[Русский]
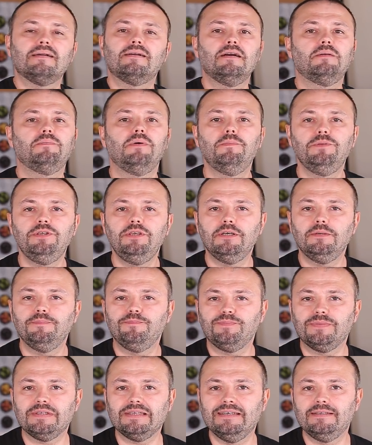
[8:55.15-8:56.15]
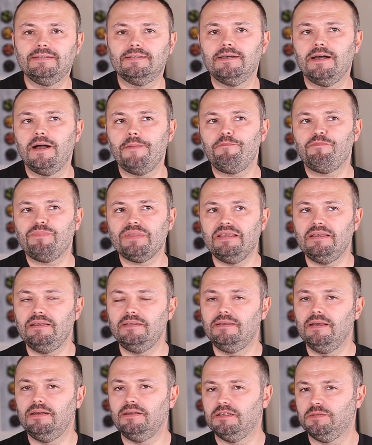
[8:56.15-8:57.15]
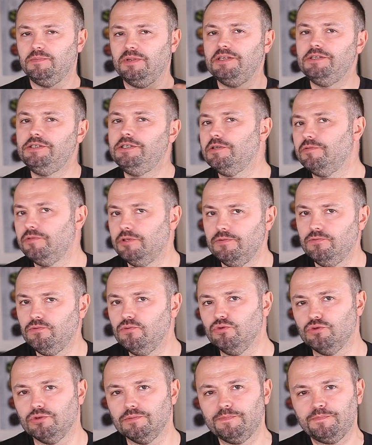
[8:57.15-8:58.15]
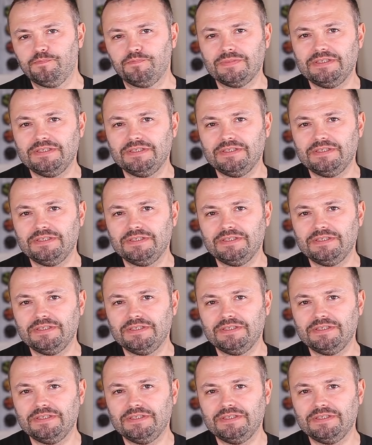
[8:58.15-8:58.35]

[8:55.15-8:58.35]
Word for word: Как по мне, это идеально сбалансированный вкус.